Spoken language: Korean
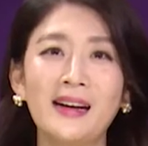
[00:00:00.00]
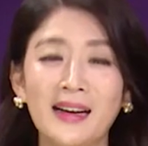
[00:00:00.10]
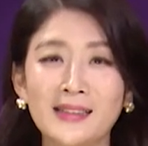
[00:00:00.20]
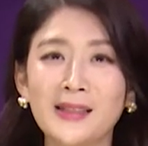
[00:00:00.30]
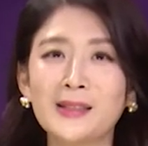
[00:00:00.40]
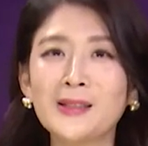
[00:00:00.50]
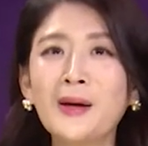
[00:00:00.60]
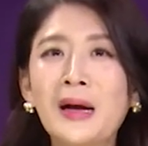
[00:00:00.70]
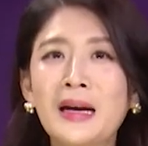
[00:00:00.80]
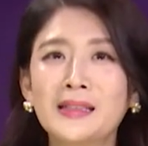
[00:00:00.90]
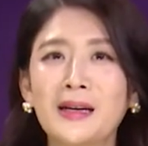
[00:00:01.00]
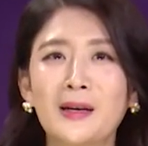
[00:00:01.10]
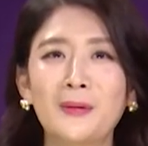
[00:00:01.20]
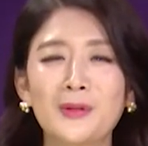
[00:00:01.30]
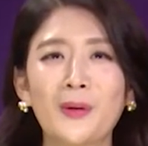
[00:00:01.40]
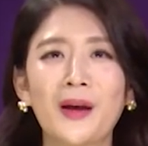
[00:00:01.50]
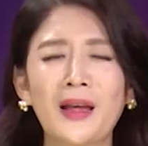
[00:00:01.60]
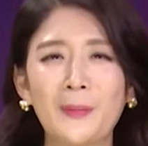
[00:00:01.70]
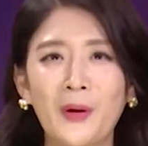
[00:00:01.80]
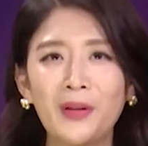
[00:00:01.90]
아시겠죠? 자, 그러면 저희가
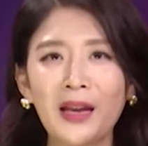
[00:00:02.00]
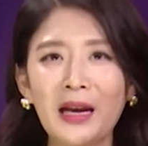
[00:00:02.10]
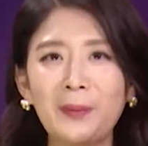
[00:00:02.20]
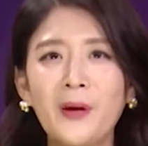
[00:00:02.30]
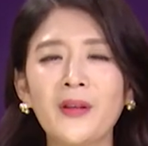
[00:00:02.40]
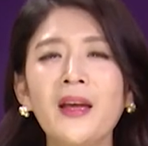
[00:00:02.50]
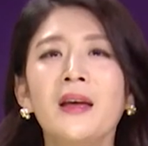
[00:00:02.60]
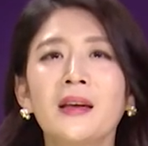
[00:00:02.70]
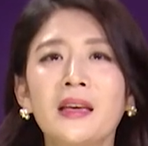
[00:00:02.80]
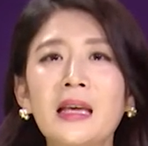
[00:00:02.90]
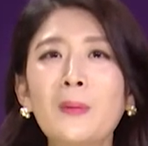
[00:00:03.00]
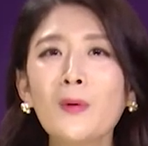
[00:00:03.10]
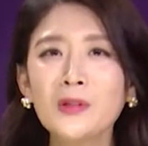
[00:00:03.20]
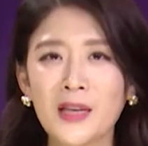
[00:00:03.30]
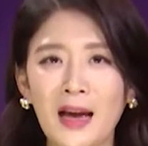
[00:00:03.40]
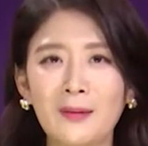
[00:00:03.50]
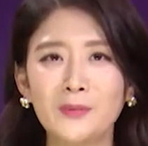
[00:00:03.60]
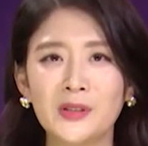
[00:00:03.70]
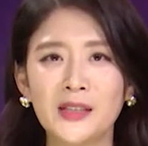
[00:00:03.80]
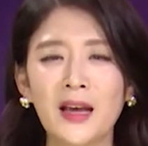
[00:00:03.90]
이번 1번의 기본 제한
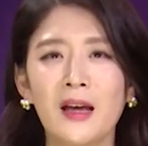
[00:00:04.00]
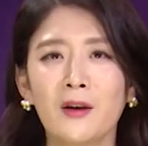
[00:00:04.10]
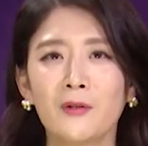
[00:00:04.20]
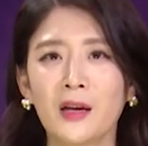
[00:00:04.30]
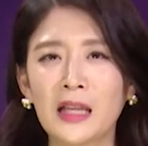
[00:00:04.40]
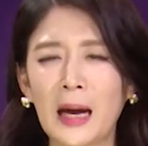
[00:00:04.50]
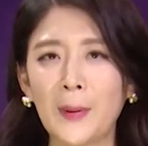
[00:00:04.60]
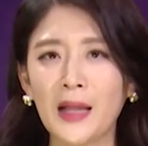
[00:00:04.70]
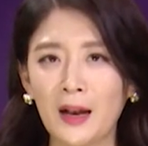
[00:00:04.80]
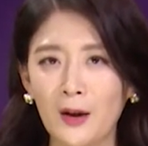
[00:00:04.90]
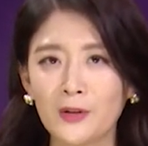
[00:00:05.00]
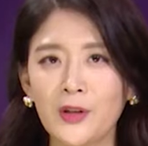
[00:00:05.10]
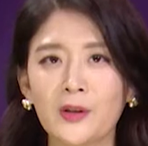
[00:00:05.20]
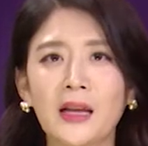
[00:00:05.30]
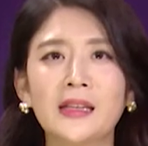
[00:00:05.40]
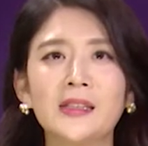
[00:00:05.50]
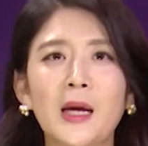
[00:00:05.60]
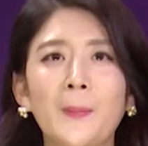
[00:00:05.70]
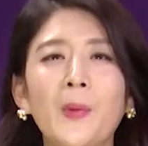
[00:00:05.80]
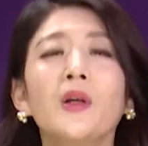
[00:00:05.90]
문제 우리가 답안 알려드린 거 다시
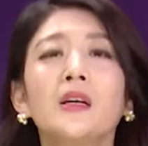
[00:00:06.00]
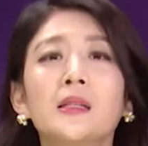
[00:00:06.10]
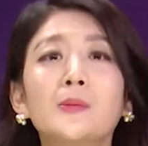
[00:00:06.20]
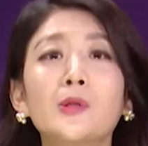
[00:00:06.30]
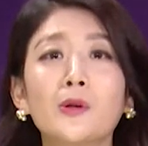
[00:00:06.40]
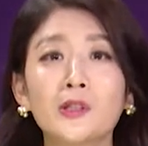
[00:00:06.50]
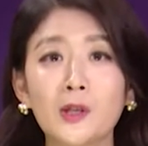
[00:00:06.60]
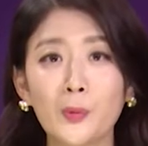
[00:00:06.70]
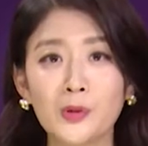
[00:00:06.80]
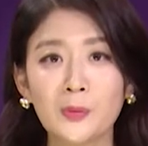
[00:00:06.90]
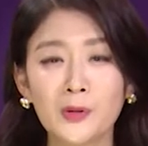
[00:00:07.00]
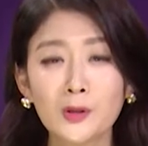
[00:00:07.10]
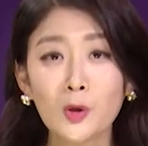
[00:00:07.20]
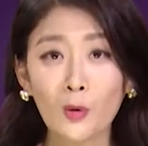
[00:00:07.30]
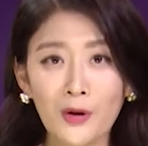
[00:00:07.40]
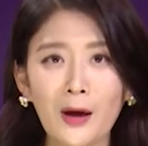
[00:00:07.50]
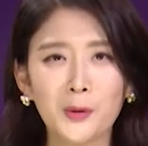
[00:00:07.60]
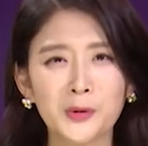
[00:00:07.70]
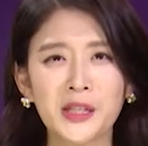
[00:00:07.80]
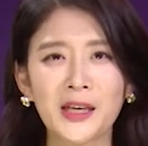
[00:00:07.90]
한번 음성을 들어보시면서 정리하고
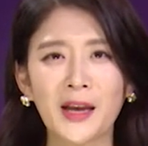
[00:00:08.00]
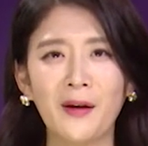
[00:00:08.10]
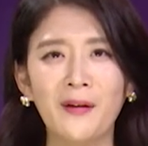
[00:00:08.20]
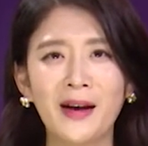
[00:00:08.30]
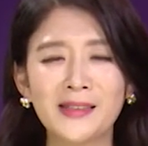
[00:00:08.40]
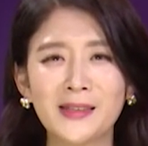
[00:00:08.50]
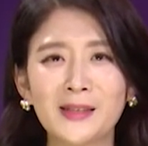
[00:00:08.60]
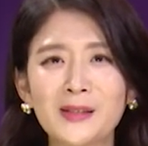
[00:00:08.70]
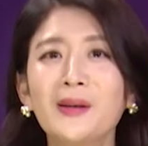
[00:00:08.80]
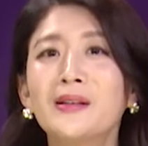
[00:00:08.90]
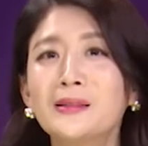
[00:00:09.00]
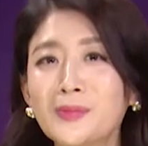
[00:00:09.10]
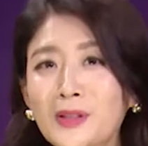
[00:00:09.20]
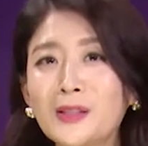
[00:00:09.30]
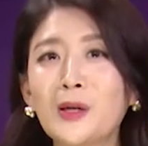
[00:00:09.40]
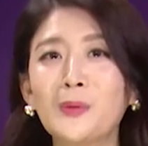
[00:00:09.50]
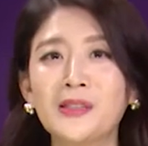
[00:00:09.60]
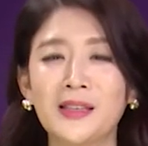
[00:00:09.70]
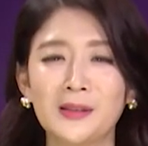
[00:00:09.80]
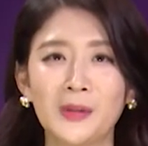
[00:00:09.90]
오실게요. 아시겠죠? 음성
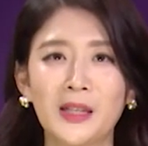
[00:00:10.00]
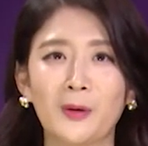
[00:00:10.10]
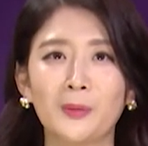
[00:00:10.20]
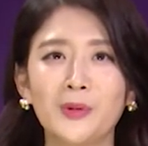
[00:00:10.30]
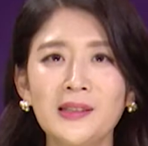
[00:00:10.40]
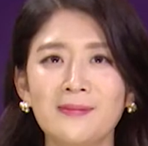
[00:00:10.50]
들어보시겠습니다, 여러분.